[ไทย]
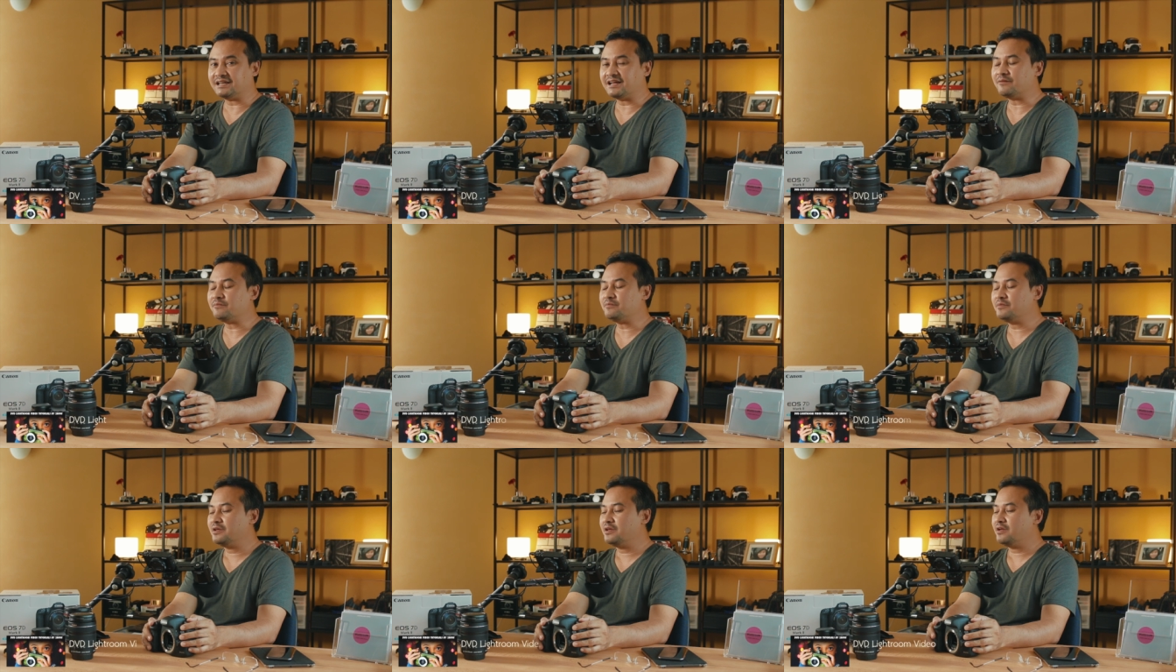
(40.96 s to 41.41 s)
นะค
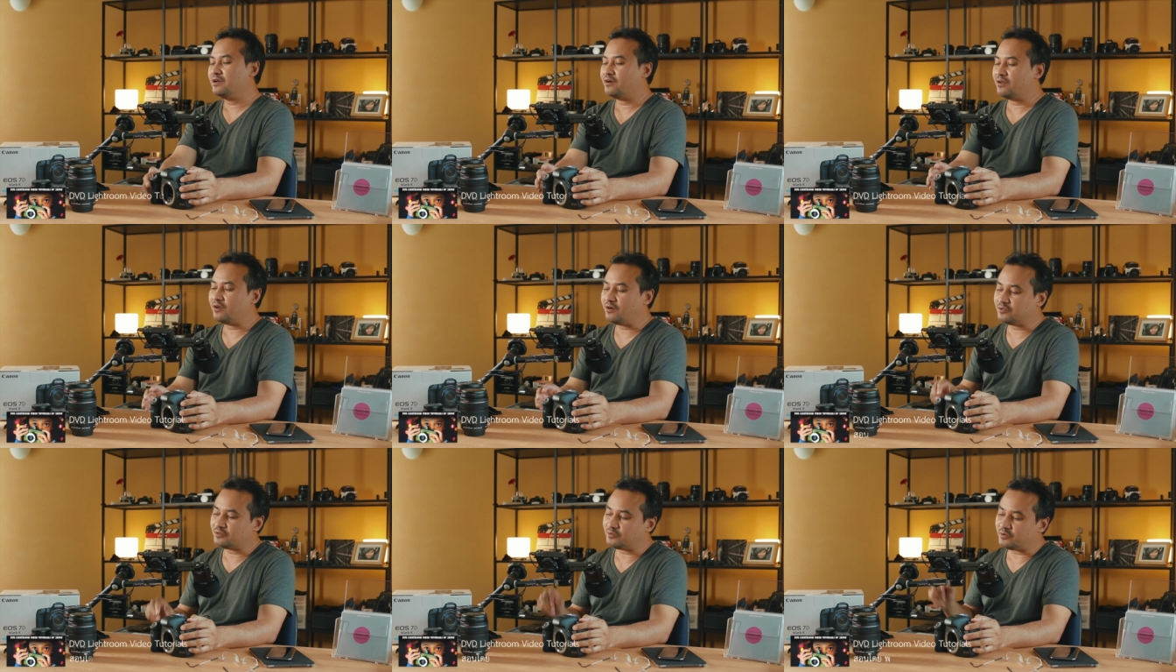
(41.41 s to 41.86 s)
รับ
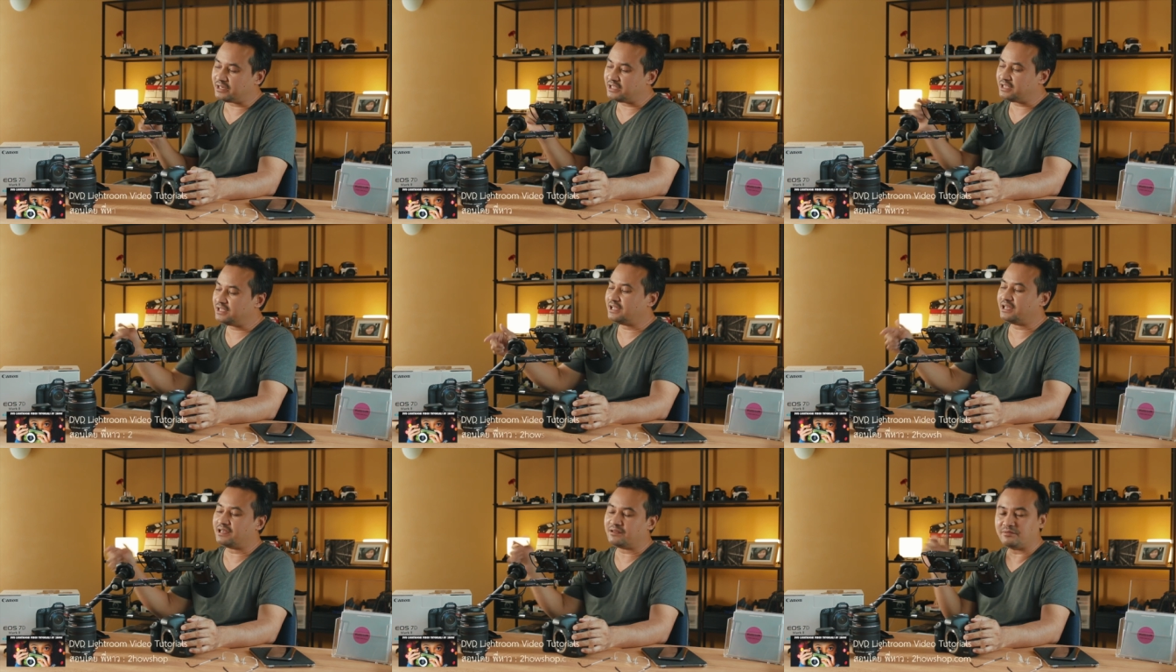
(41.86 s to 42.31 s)
กล้องตัว
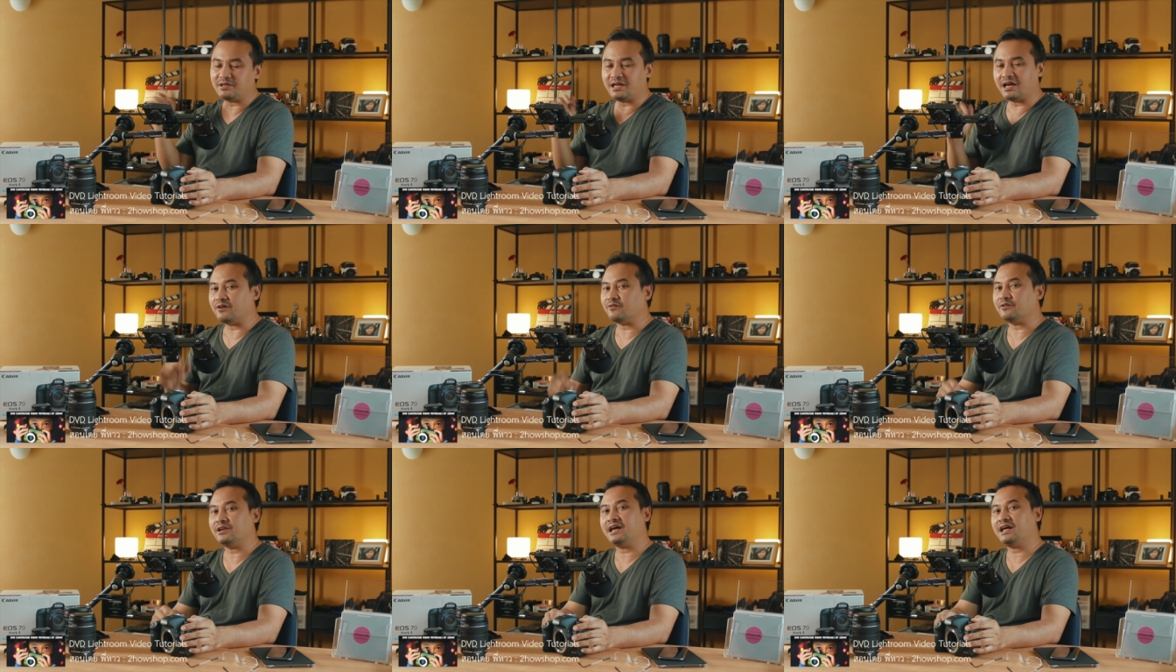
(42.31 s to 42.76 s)
นี้เนี่ยพี่
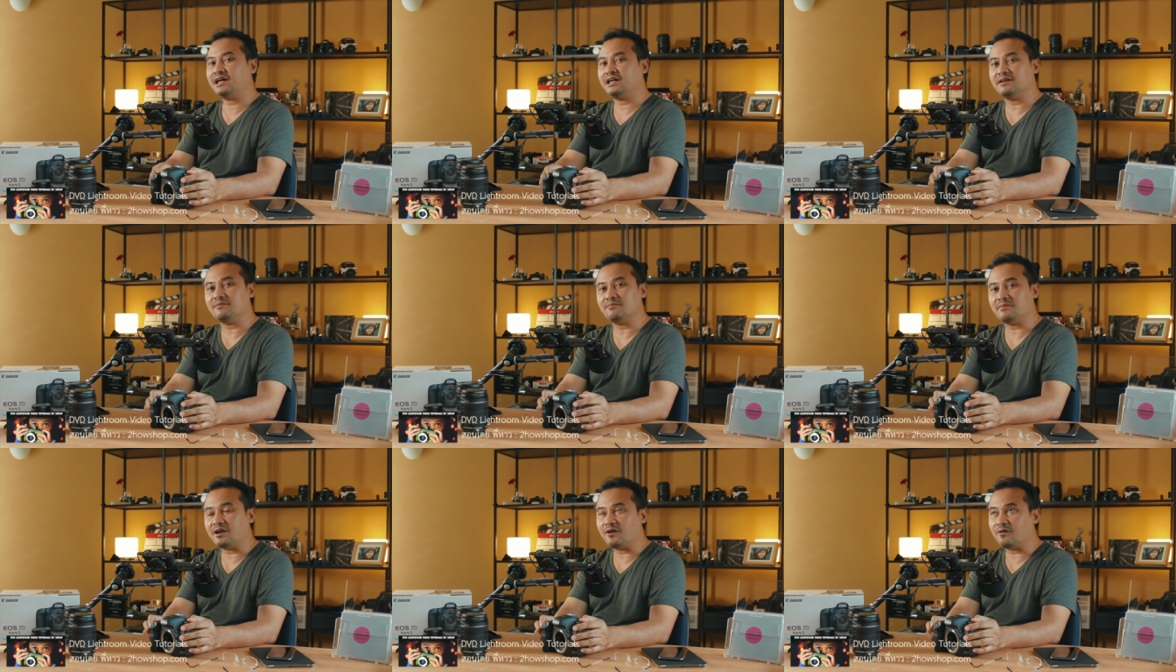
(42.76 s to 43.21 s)
หาวได้
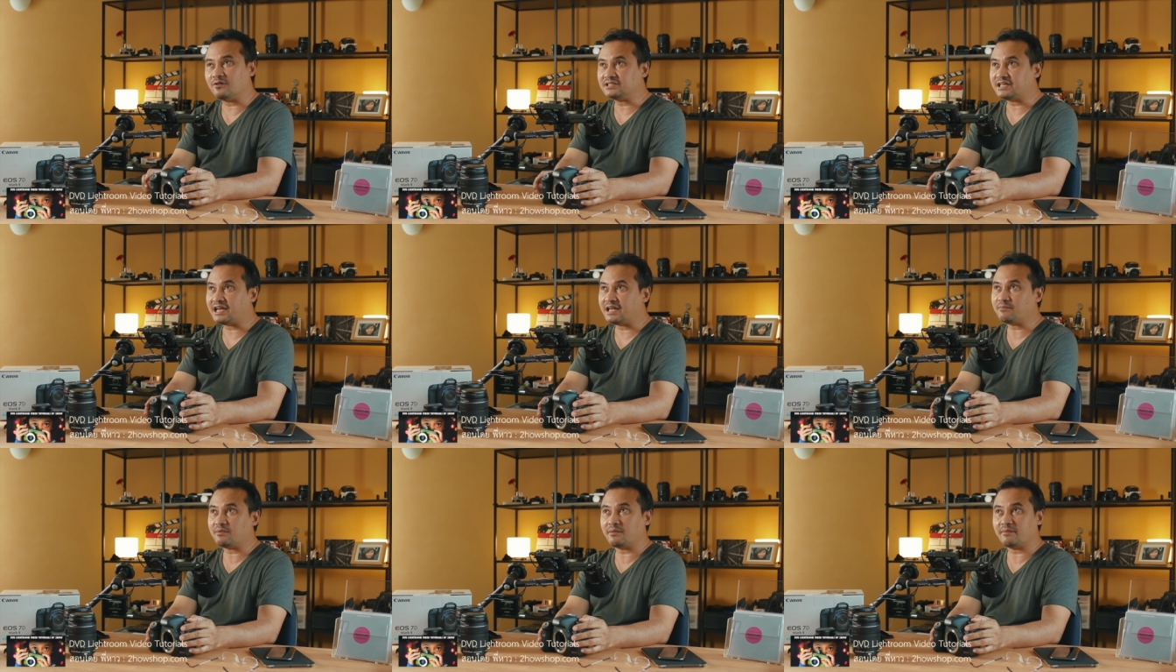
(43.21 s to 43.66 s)
มาลอง
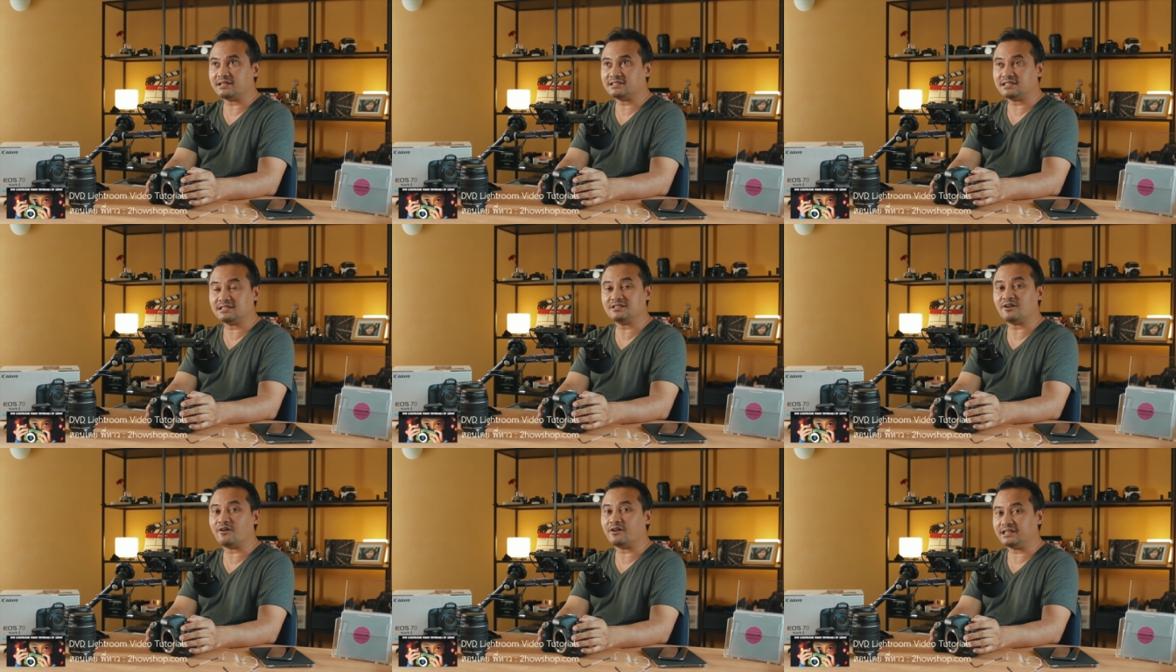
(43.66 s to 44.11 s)
ใช้ประมาณ
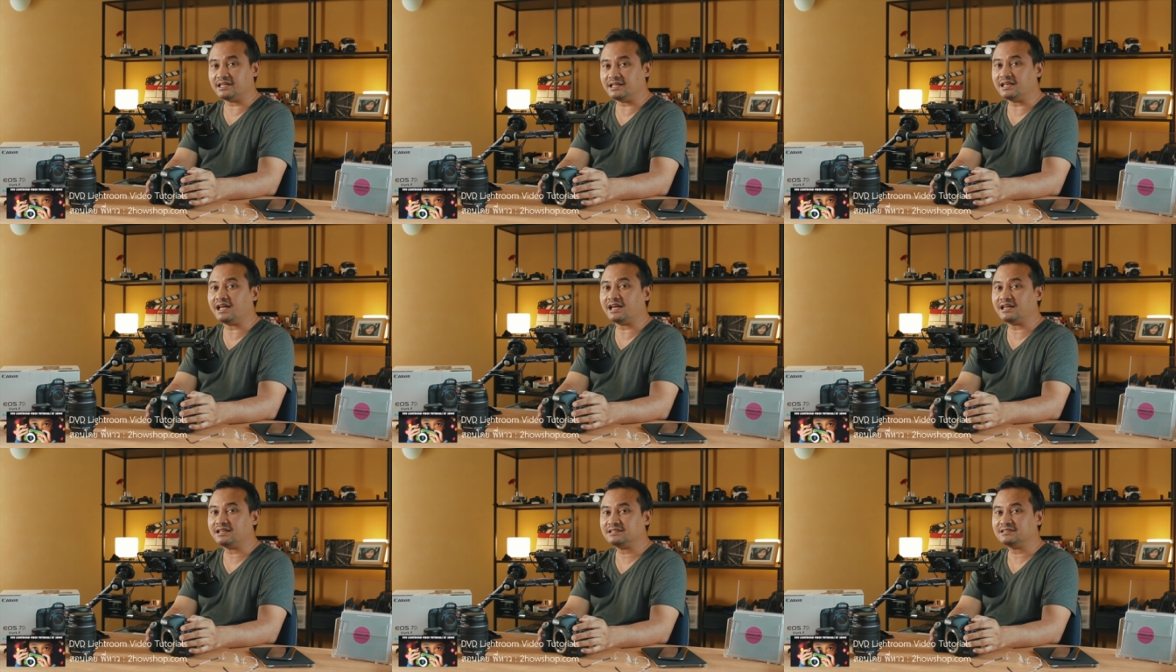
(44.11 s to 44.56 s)
สัก 2 อาทิต
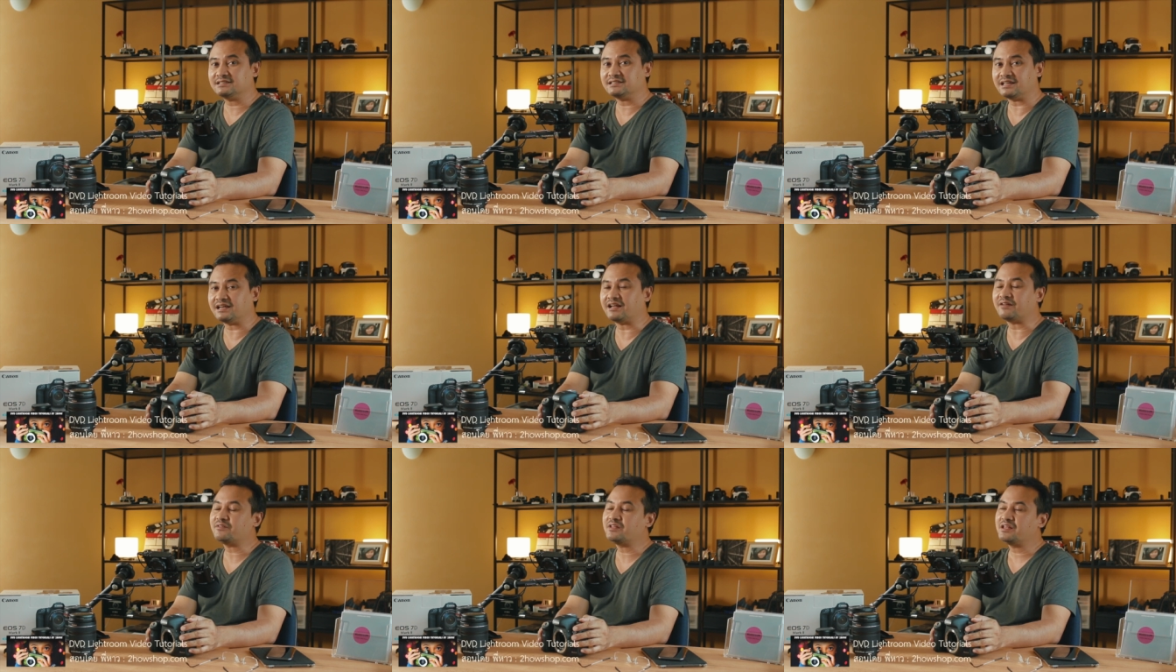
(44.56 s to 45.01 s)
ย์ละ
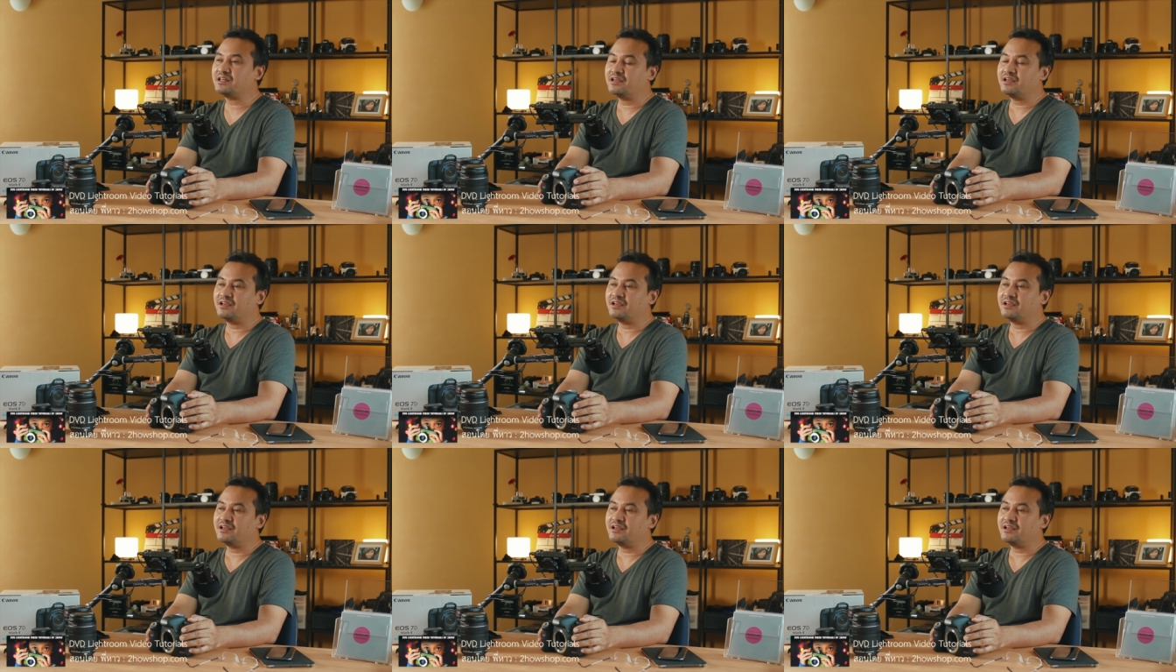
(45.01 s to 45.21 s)
นะครับ